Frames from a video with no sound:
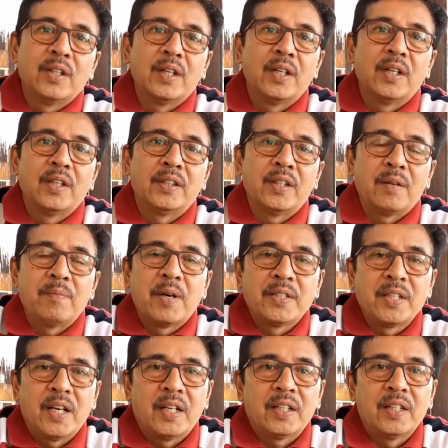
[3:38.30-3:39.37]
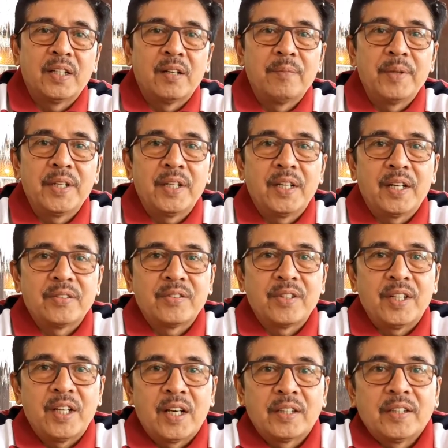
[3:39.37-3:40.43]
ke terbanyak ke Amerika
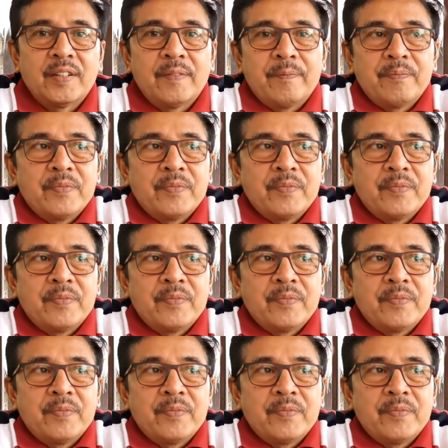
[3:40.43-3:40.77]
Serikat